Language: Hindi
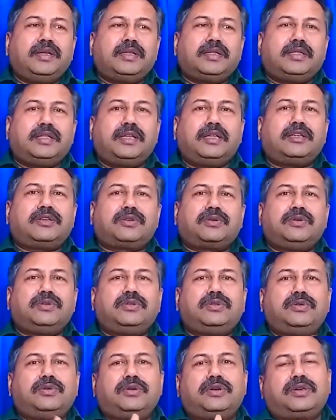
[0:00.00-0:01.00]
देश को
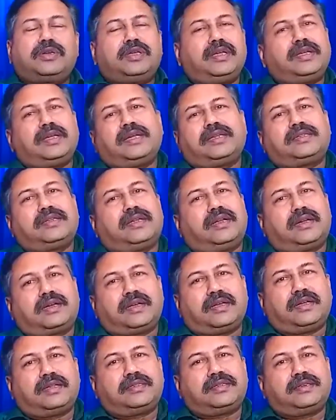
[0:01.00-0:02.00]
जोड़ के कैसे
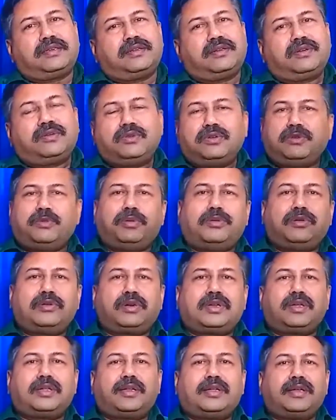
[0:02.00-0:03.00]
रखा जाए कुछ
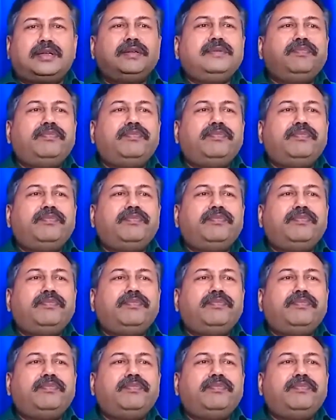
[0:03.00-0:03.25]
वोटर है